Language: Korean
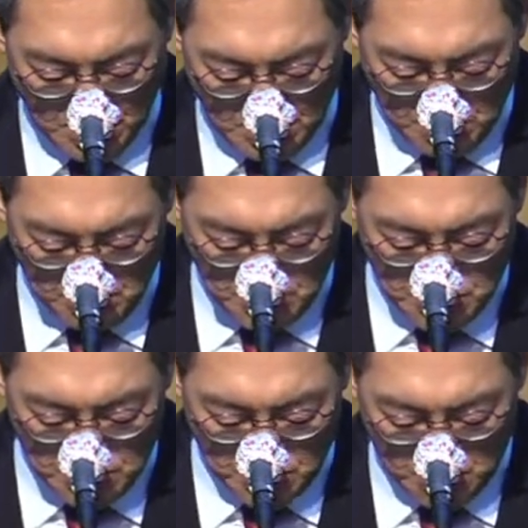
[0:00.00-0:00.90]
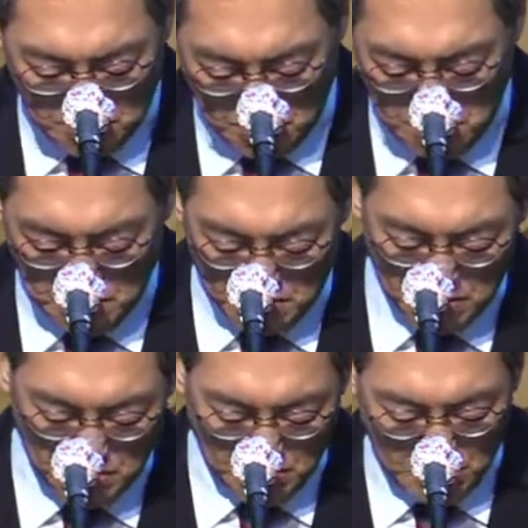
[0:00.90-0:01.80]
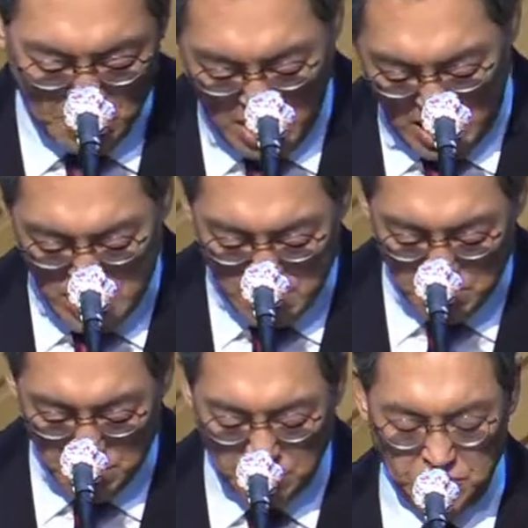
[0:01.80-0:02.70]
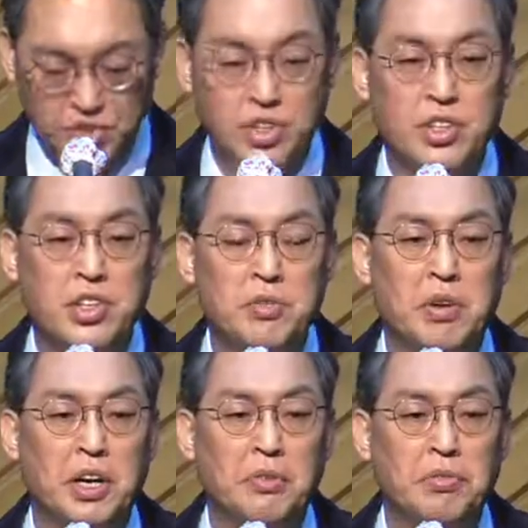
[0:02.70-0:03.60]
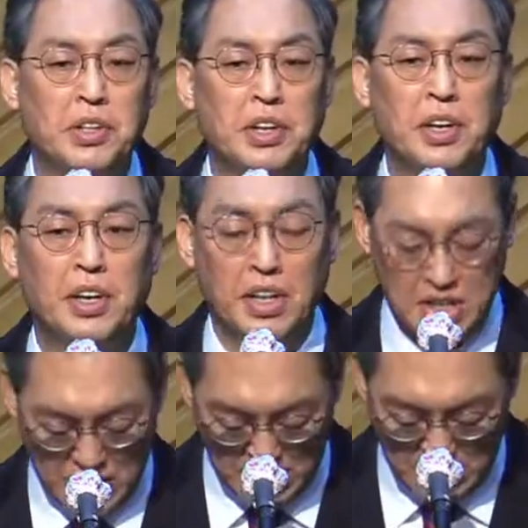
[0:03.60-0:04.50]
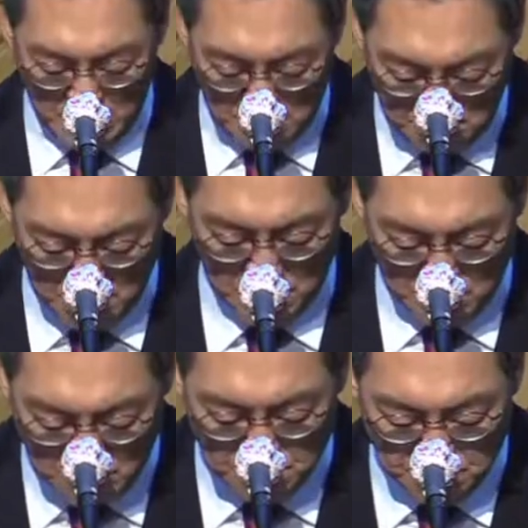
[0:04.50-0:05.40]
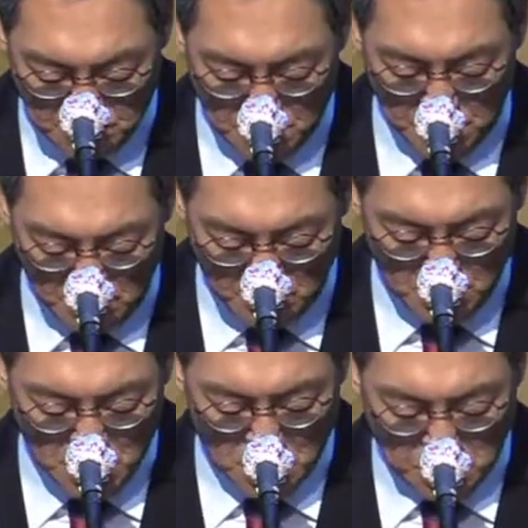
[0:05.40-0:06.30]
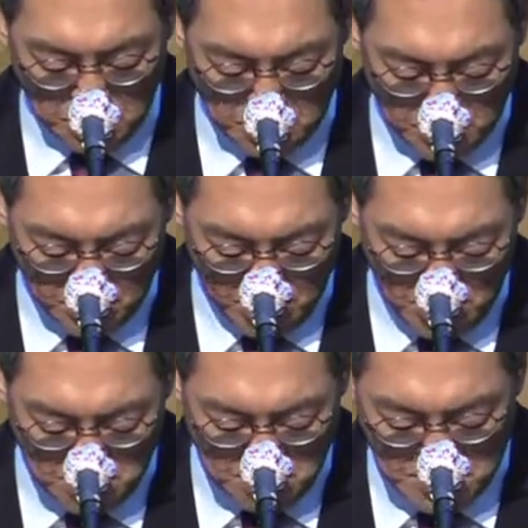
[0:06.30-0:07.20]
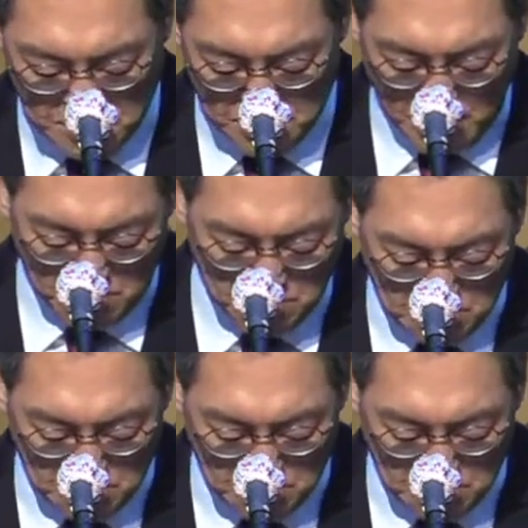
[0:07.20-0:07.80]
여러분 2절에 보면 엘리호는 이렇게 말합니다. 하나님의 음성 곧 그의 입에서 나오는